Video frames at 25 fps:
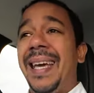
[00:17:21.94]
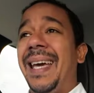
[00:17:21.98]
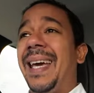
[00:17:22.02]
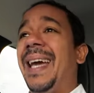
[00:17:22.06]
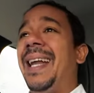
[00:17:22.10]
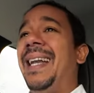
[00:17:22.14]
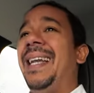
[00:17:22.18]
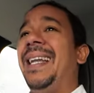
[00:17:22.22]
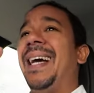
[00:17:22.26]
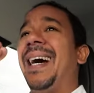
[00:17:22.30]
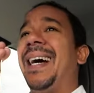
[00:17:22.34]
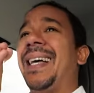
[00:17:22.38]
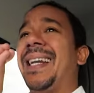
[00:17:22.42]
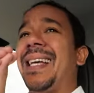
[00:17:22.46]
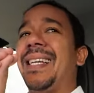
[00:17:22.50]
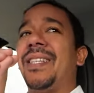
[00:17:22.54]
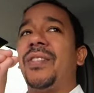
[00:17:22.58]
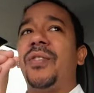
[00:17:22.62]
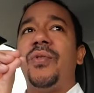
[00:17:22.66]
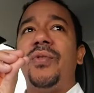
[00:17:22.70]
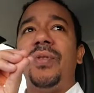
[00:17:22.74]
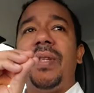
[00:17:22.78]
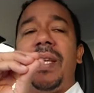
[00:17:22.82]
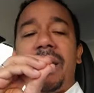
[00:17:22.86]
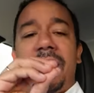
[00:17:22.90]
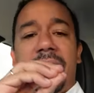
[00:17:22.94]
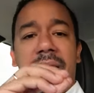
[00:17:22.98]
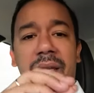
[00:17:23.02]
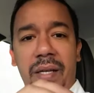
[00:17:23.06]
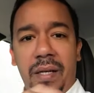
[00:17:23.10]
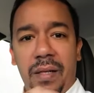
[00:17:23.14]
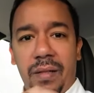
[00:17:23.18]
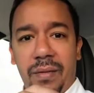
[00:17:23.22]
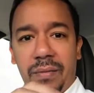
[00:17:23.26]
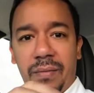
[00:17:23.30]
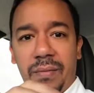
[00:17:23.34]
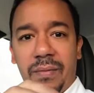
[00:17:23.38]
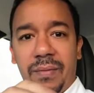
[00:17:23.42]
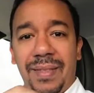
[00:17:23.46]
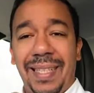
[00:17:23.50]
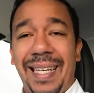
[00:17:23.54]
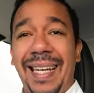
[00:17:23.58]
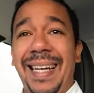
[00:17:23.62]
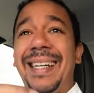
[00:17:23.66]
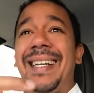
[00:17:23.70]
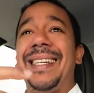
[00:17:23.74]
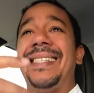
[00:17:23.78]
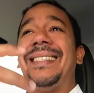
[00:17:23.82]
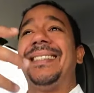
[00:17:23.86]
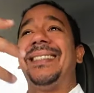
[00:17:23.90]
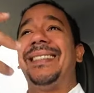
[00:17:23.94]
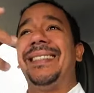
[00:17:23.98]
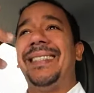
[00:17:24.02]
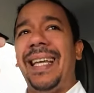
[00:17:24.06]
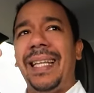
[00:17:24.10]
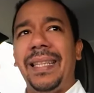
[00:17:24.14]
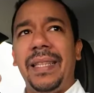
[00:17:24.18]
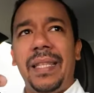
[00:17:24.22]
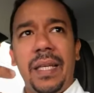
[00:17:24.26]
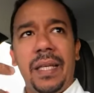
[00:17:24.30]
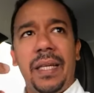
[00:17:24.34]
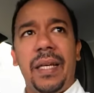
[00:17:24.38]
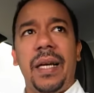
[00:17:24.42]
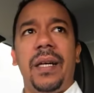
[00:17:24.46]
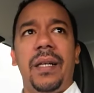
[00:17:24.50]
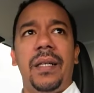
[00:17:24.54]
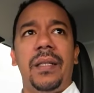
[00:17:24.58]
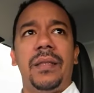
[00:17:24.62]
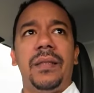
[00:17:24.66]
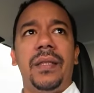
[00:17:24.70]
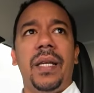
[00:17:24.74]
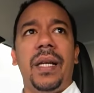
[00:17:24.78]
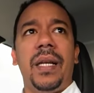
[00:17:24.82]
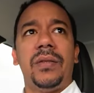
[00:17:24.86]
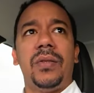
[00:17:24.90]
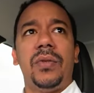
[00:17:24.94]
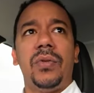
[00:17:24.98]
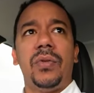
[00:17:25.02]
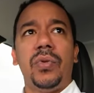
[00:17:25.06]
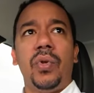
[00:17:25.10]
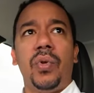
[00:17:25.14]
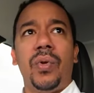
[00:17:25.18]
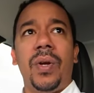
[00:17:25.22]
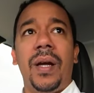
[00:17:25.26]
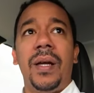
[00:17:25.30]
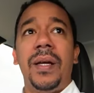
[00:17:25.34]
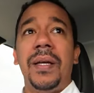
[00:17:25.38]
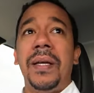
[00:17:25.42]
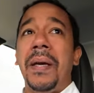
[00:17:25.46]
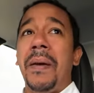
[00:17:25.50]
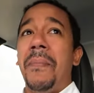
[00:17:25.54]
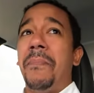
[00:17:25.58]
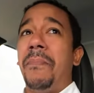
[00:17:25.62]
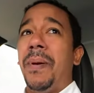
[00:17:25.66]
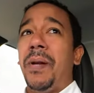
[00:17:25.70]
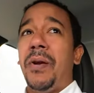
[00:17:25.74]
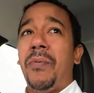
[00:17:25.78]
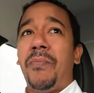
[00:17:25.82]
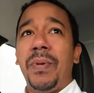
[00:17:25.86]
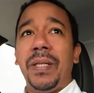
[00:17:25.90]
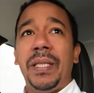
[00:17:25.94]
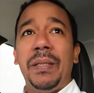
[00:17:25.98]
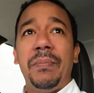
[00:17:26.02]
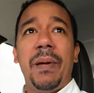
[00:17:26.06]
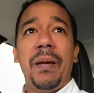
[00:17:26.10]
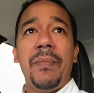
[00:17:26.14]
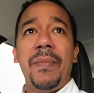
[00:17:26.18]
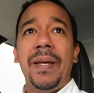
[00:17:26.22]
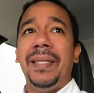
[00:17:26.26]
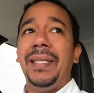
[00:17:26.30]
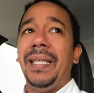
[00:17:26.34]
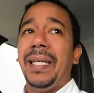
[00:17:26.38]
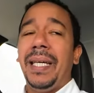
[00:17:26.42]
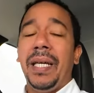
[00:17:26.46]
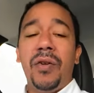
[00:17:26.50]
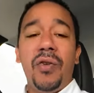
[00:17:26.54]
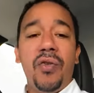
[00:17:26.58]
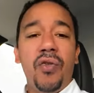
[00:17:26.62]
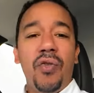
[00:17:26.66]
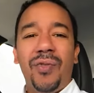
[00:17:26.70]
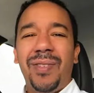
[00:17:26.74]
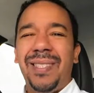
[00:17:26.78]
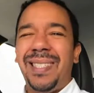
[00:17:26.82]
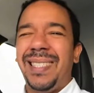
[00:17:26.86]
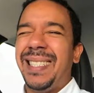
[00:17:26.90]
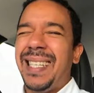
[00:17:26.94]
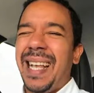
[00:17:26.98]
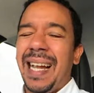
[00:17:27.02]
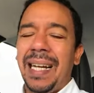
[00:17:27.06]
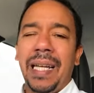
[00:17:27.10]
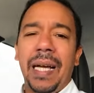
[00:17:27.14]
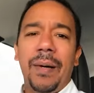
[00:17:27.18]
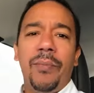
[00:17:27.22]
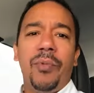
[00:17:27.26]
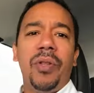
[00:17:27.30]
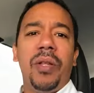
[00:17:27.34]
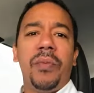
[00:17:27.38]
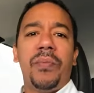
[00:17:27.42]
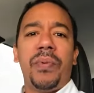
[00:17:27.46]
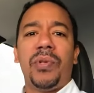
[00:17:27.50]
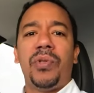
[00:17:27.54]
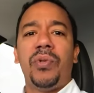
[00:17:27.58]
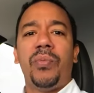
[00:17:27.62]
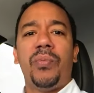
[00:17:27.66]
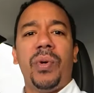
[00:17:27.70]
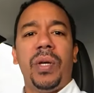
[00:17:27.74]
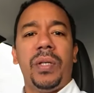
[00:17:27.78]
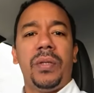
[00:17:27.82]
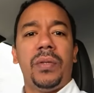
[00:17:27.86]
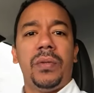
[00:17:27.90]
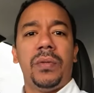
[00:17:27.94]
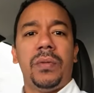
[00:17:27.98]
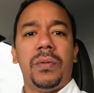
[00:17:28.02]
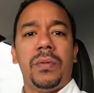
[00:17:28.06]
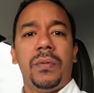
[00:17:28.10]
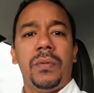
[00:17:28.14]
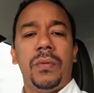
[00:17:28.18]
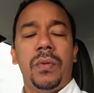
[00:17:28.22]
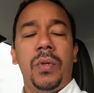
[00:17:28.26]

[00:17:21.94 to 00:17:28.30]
en la razón de ser, en la estética de la estructura, pero principalmente que no nos salgamos de presupuesto.